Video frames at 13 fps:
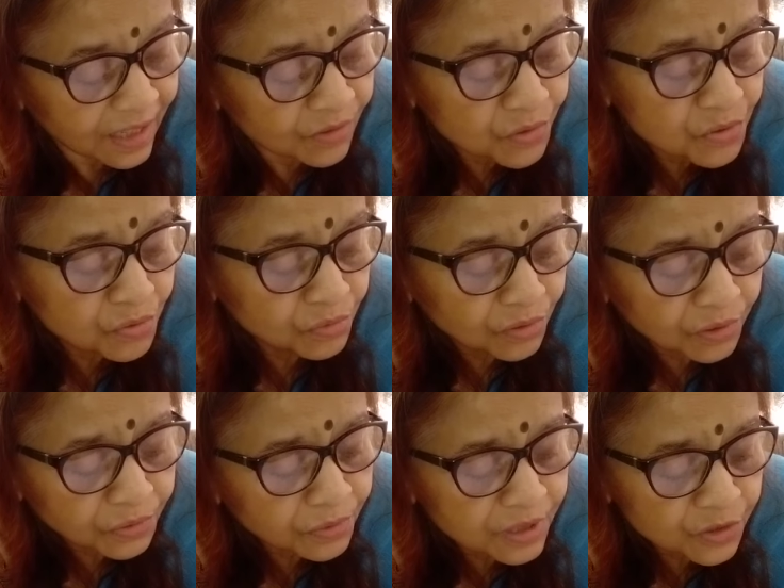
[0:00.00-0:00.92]
এত
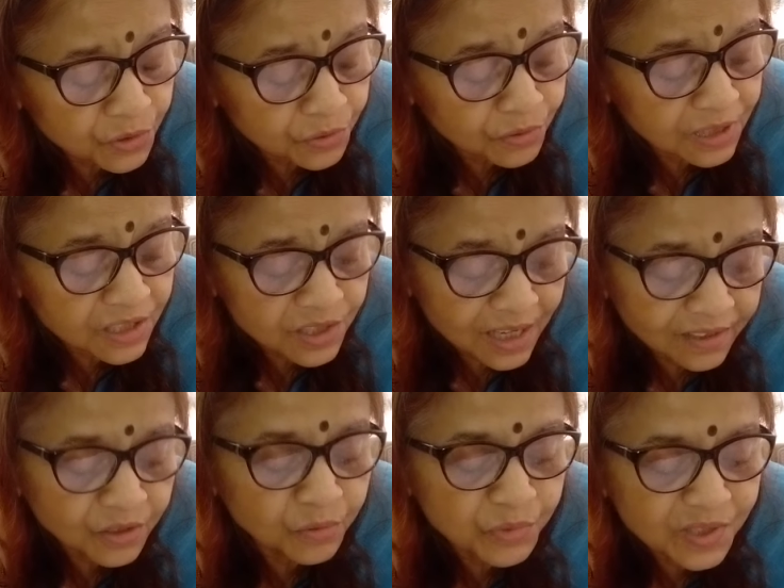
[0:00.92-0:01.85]
সুন্দর করে ছোটদের
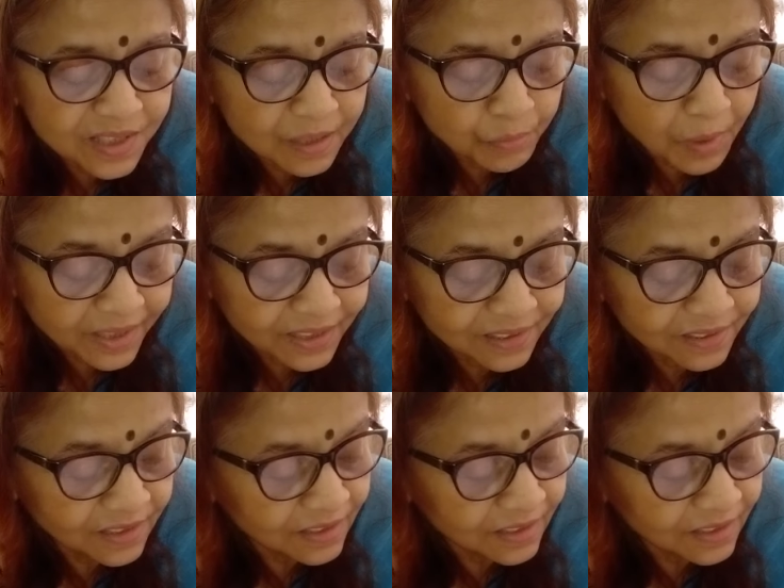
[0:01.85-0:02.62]
সাথেও মিশতে পারেন